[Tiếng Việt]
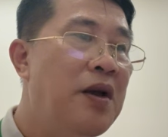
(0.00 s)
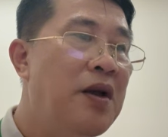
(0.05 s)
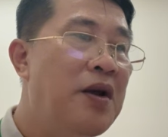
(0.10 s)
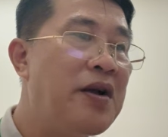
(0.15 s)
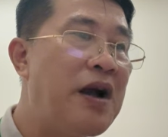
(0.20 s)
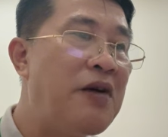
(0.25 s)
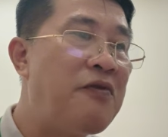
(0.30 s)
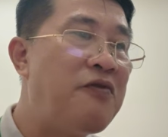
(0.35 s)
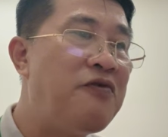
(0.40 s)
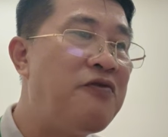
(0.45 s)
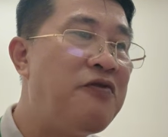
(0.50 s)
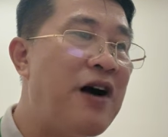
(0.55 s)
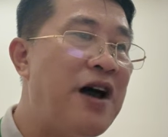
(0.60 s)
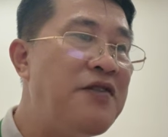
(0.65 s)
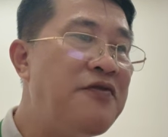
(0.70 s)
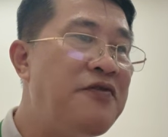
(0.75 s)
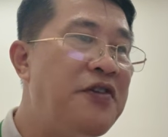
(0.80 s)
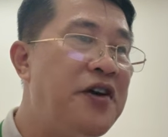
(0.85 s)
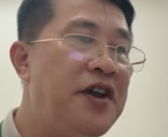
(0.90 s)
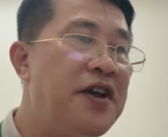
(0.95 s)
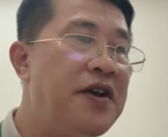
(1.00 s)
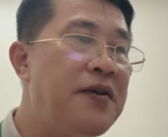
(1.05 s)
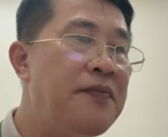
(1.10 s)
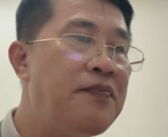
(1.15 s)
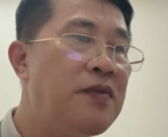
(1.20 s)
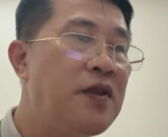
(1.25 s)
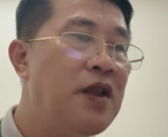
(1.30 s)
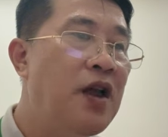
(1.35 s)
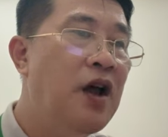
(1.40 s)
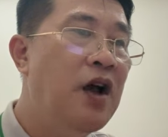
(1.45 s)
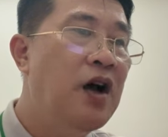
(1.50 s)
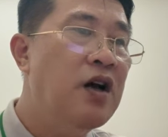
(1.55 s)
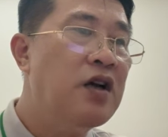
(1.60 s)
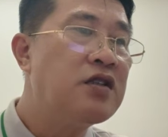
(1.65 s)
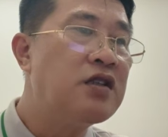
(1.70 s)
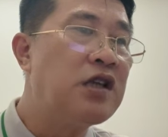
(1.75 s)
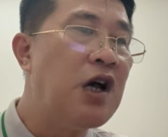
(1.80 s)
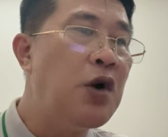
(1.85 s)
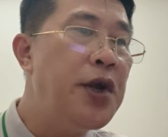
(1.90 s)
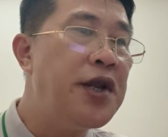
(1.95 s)
Gặp phản về,
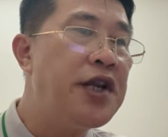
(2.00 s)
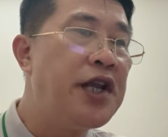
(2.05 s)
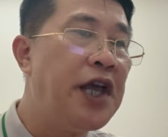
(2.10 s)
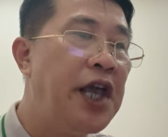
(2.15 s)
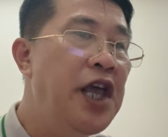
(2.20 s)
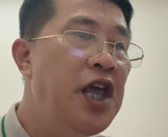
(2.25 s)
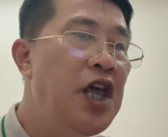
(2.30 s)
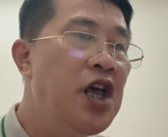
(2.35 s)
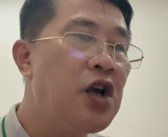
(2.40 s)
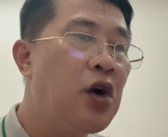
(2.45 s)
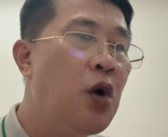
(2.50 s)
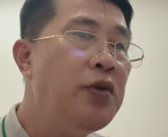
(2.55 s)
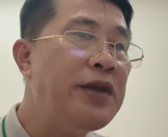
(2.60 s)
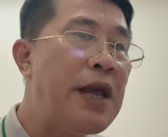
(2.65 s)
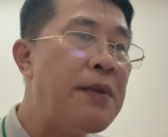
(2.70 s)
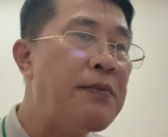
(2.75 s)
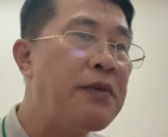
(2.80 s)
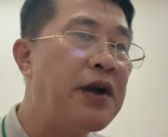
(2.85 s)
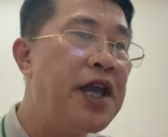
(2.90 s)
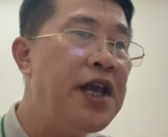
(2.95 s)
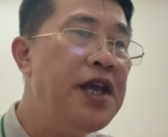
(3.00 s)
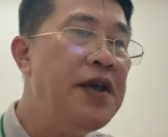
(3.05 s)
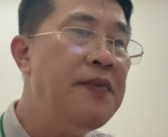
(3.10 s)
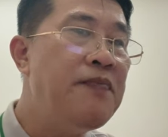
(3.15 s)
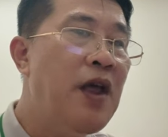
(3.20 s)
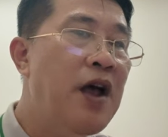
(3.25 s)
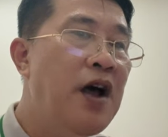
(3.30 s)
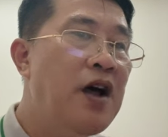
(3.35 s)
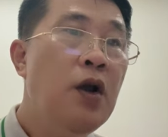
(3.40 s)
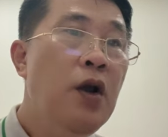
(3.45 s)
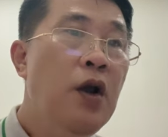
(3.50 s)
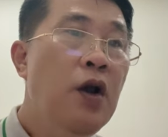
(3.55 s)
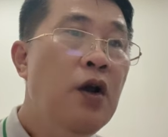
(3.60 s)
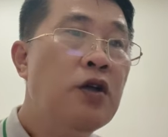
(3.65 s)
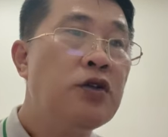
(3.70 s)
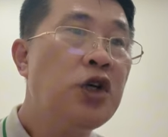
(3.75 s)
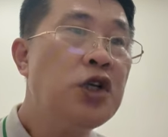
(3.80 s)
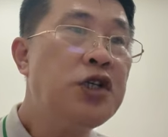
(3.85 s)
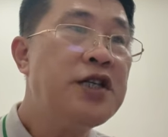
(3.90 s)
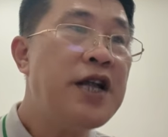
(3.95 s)
Sở huyền nghĩ cũng thèm nghĩ,
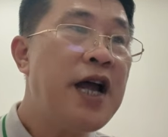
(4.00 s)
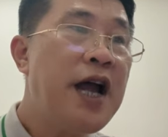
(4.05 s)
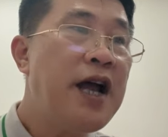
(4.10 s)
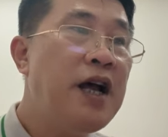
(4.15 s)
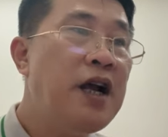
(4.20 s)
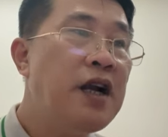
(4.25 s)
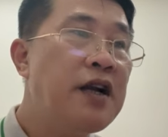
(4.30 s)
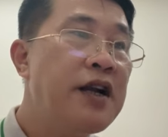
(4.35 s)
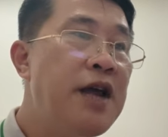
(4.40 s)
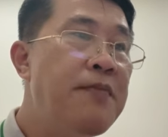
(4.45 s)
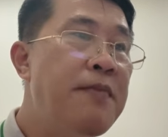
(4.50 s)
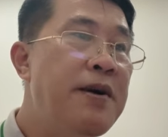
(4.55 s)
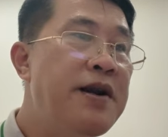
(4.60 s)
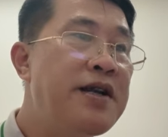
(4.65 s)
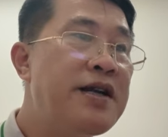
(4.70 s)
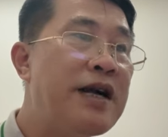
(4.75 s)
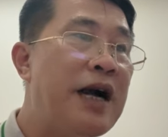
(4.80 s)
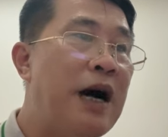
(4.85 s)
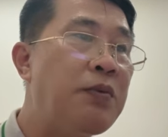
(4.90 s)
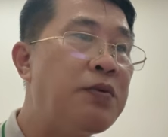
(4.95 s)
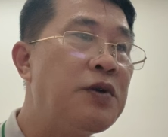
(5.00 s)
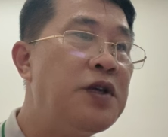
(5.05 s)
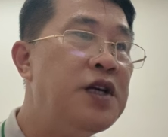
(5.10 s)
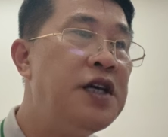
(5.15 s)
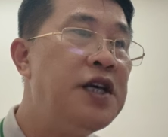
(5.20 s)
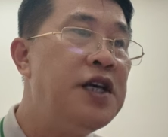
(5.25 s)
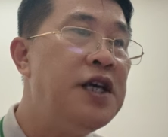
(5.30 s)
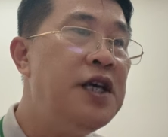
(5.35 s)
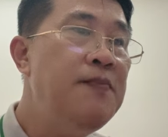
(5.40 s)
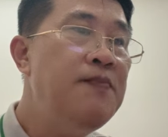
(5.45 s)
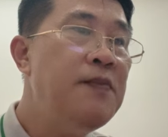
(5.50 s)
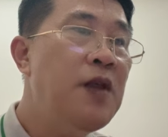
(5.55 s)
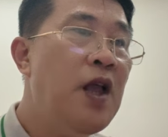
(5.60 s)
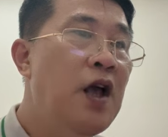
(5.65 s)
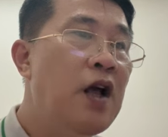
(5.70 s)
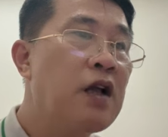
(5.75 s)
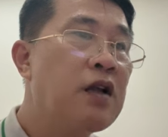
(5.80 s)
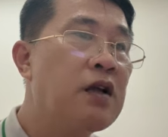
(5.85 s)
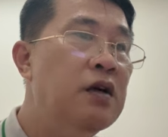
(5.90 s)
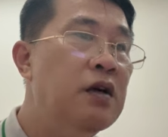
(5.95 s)
xuất ra đế binh ngọc như ý,
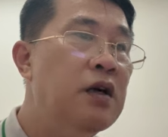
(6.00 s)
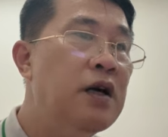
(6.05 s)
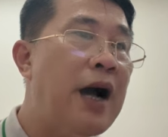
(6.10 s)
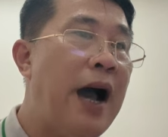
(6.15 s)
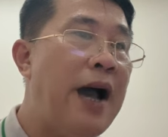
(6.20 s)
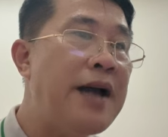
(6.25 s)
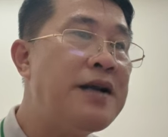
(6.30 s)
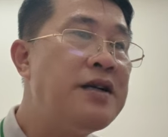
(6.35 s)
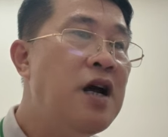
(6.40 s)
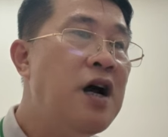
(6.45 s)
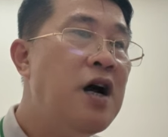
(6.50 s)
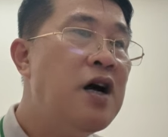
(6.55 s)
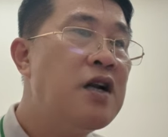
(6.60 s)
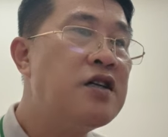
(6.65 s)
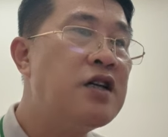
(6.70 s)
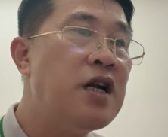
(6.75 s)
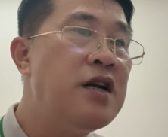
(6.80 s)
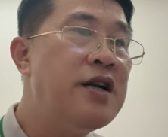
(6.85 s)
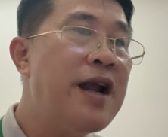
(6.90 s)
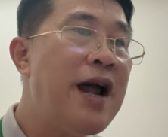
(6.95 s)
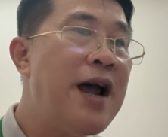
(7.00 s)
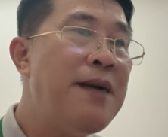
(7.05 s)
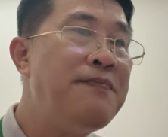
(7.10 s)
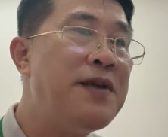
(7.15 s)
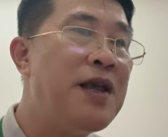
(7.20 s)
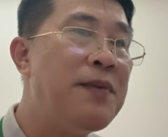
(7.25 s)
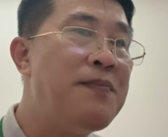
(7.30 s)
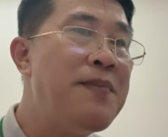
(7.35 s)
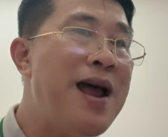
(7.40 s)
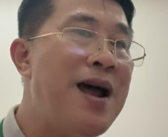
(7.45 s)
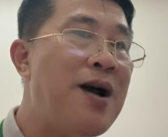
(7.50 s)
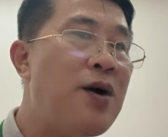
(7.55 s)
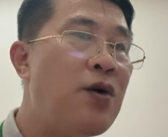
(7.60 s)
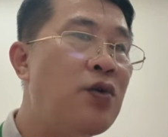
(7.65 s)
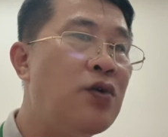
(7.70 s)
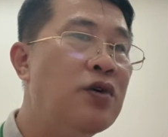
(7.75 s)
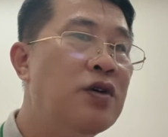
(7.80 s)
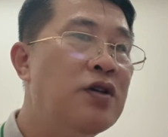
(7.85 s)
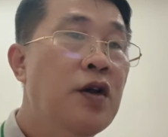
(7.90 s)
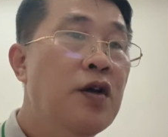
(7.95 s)
cường hãn trấn áp Diệp Thái Hào.